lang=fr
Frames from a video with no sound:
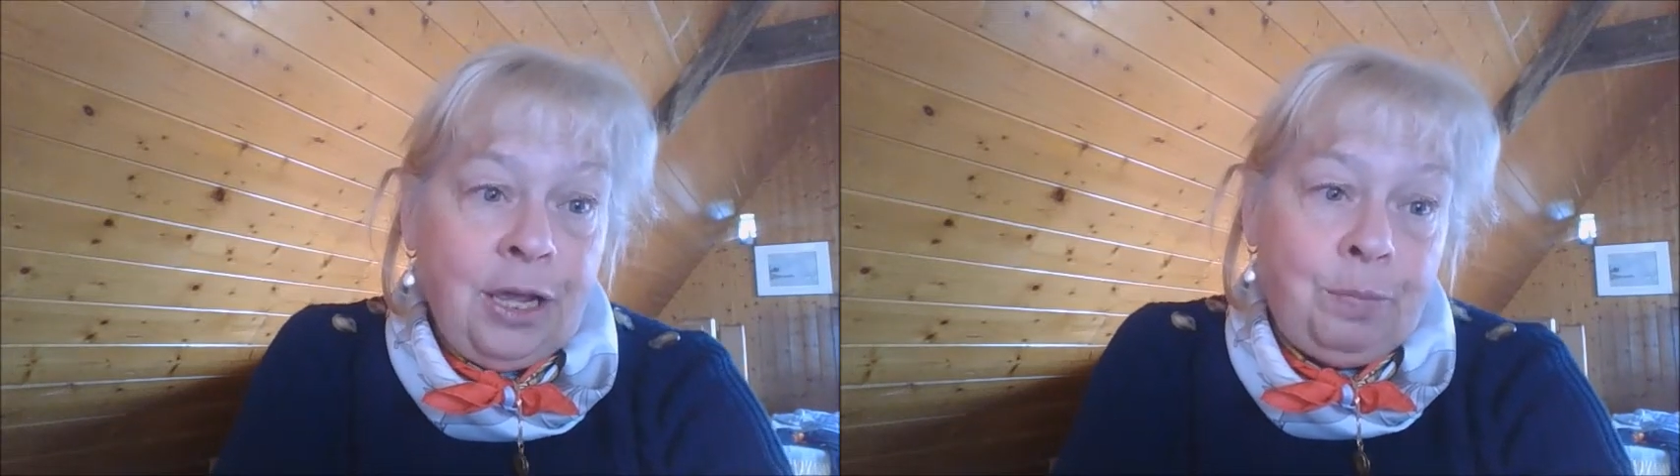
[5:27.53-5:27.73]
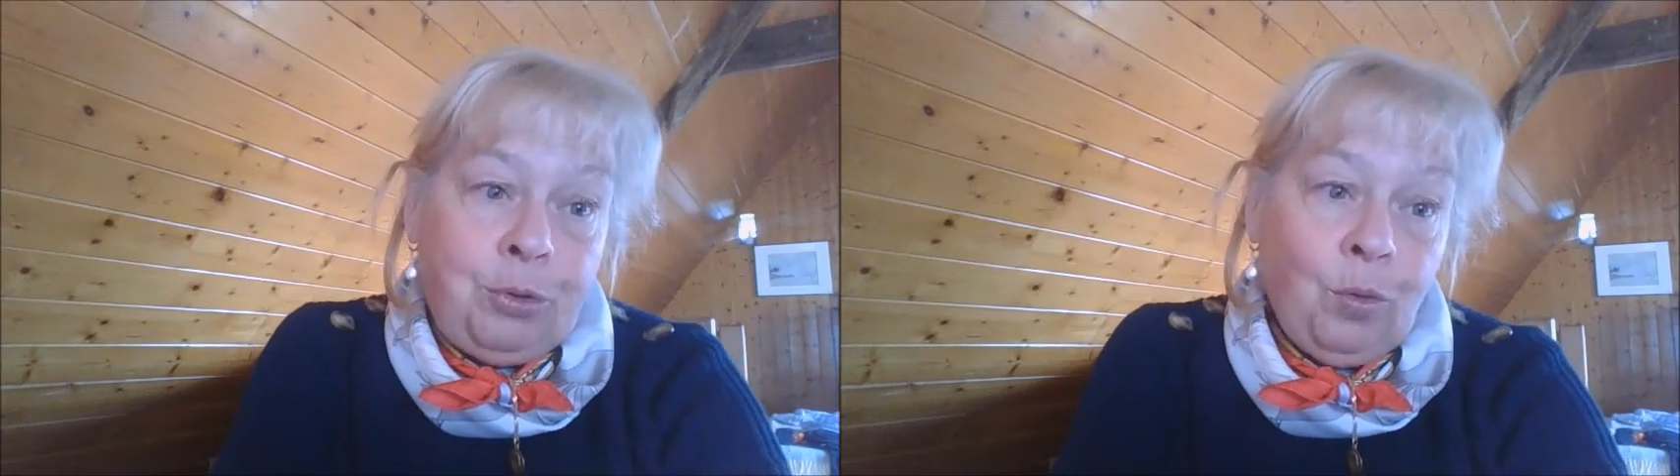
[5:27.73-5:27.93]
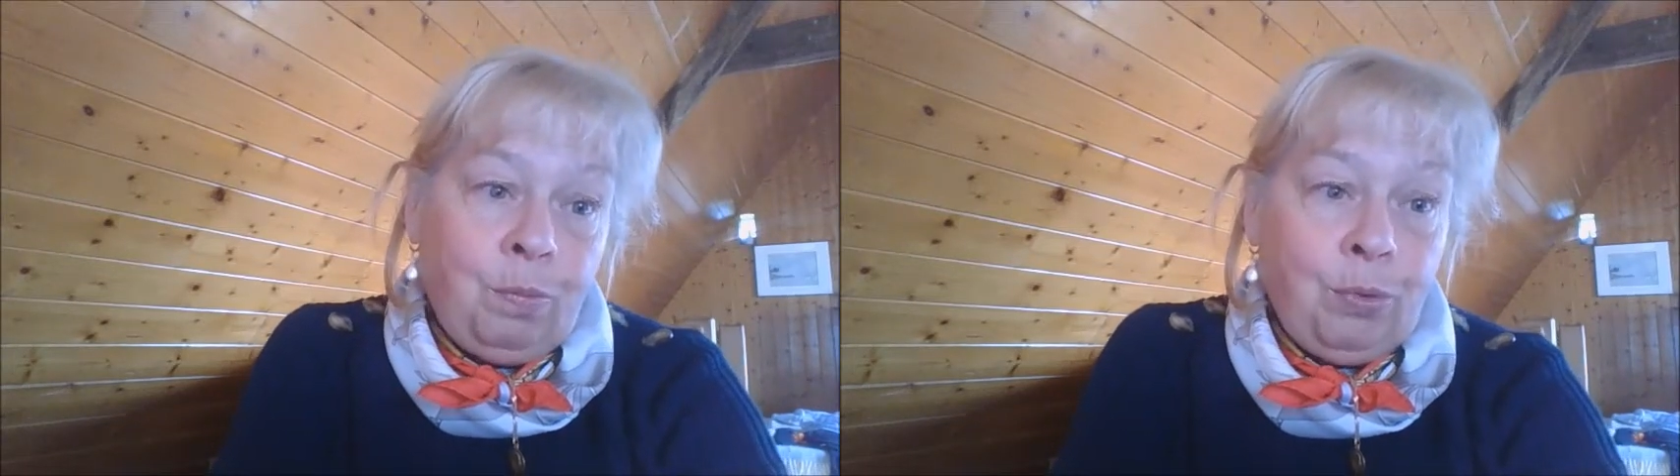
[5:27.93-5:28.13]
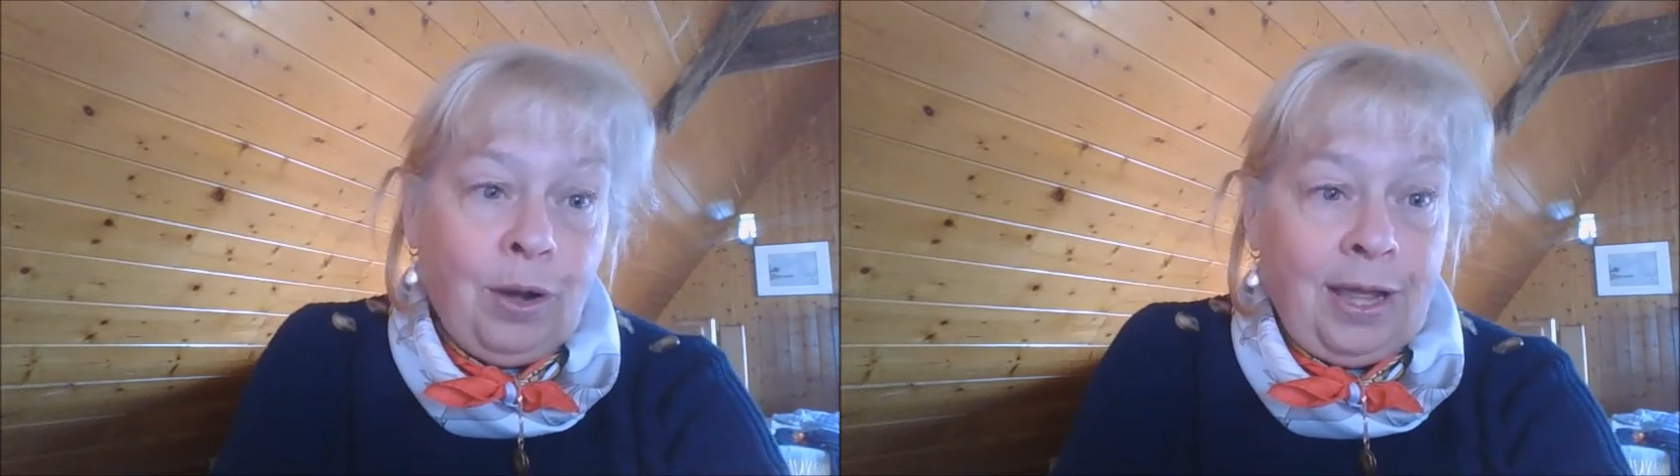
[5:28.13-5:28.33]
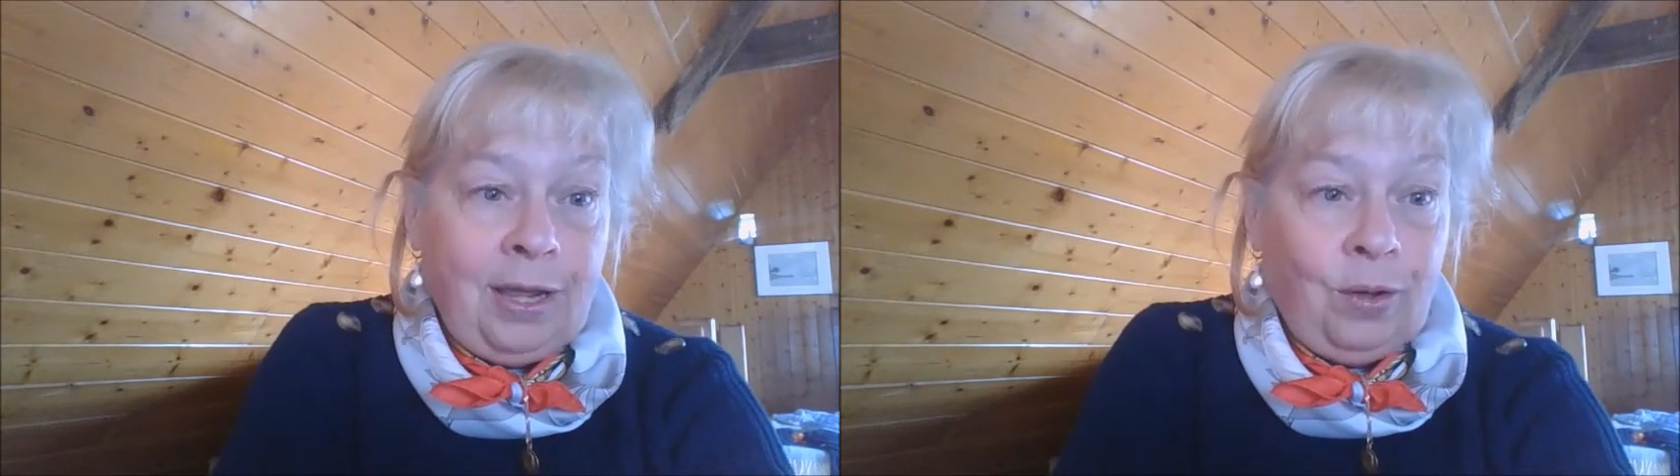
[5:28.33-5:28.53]
Et puis on
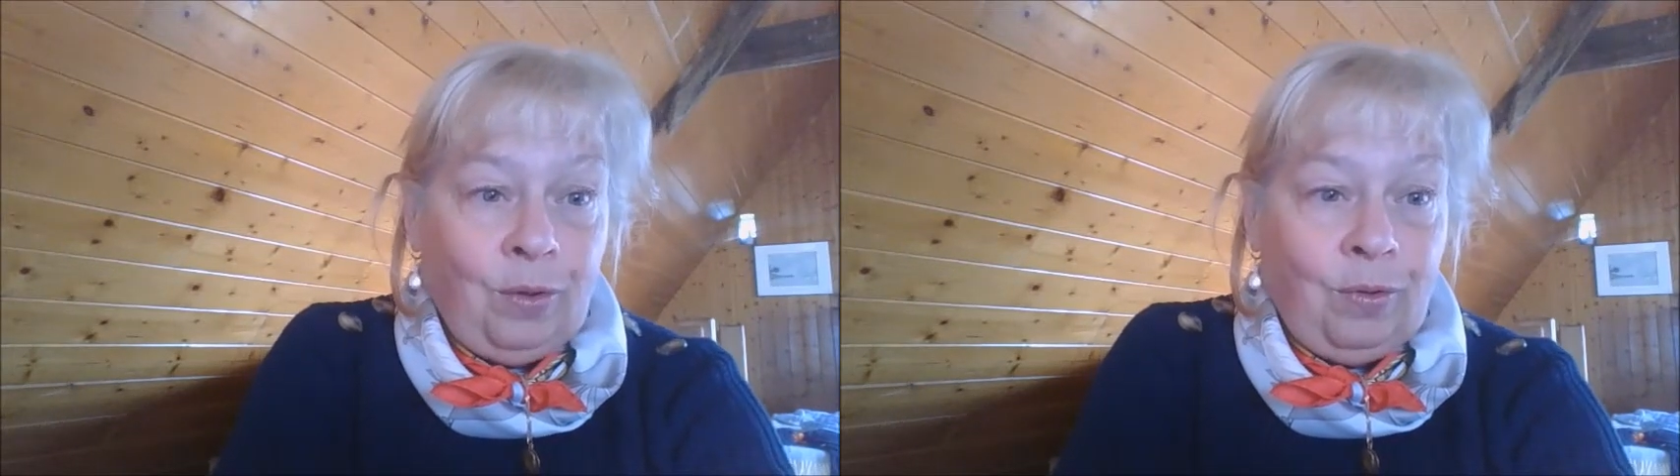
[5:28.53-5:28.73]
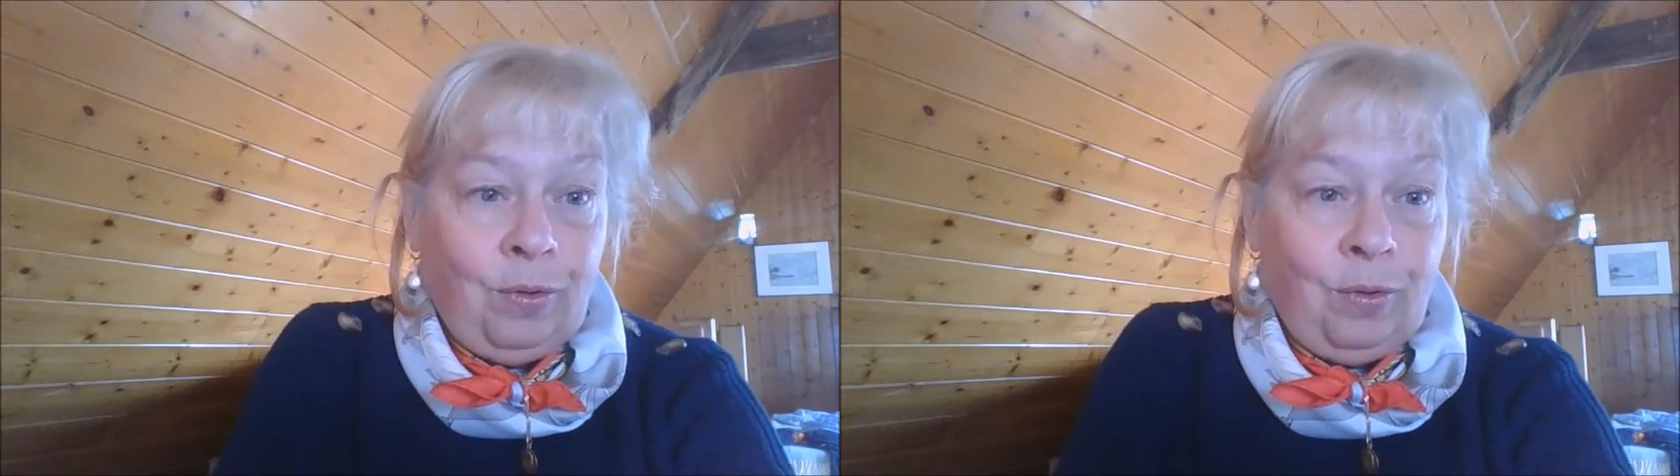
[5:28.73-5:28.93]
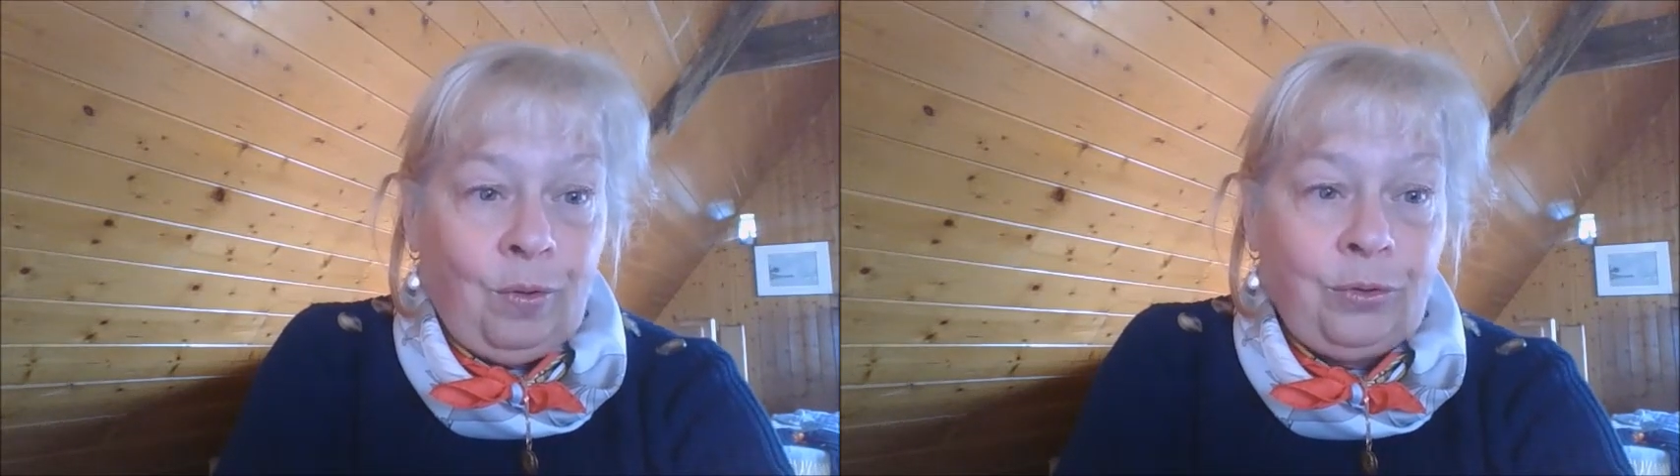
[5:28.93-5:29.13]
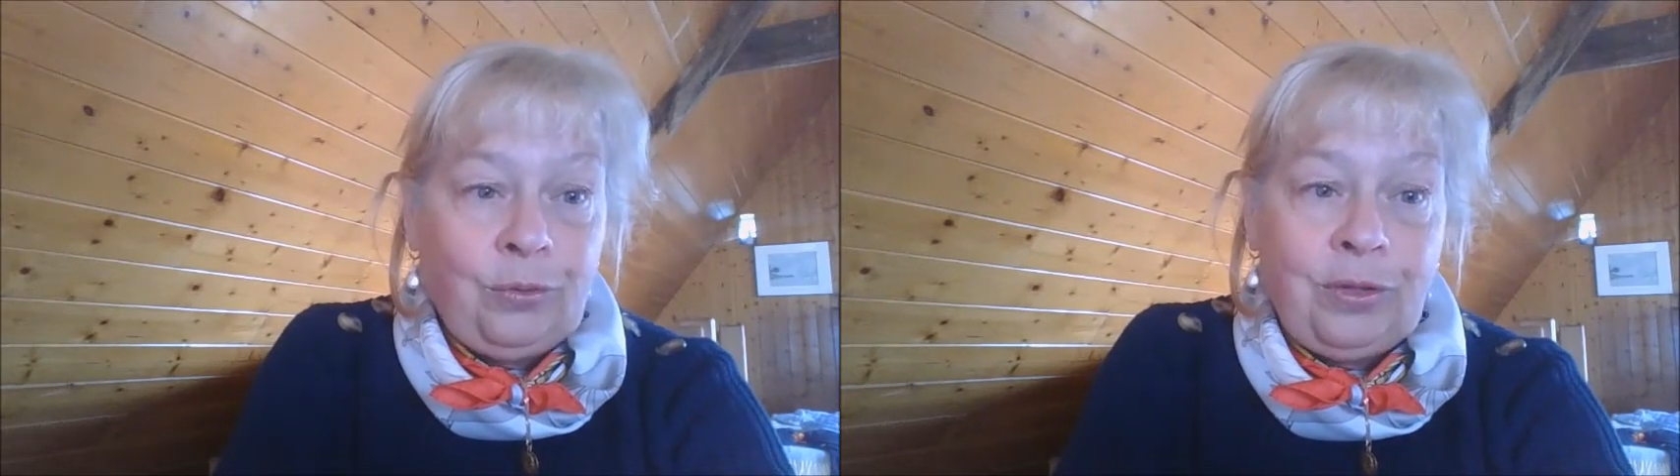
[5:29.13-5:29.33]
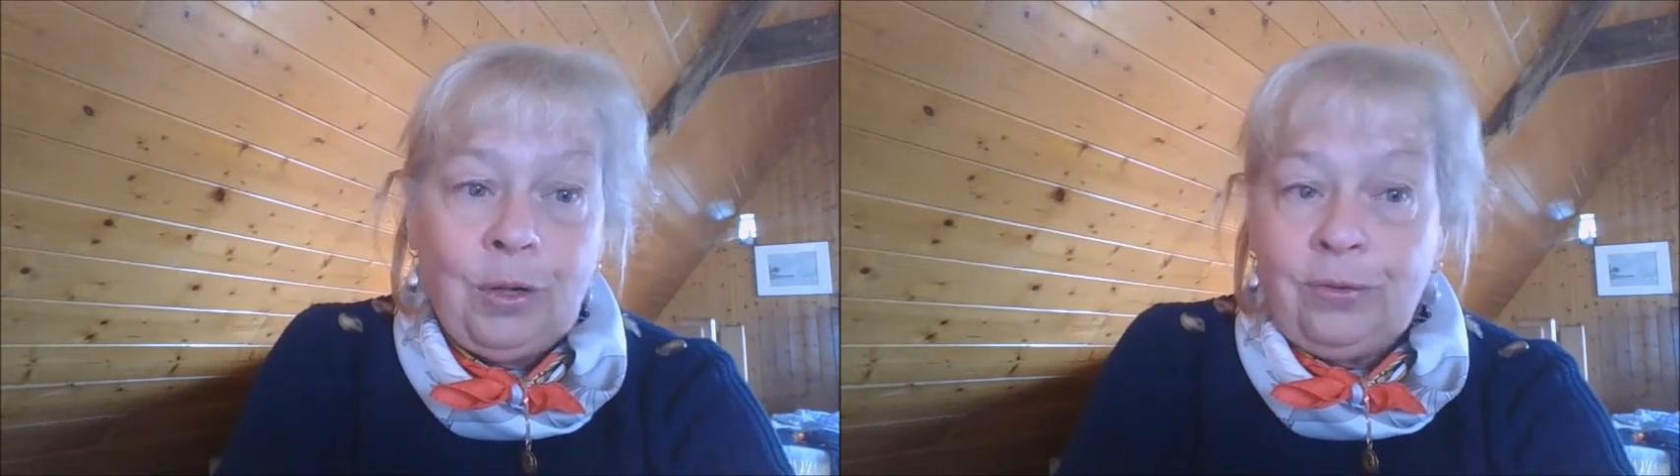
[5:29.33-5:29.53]
pourrait retenir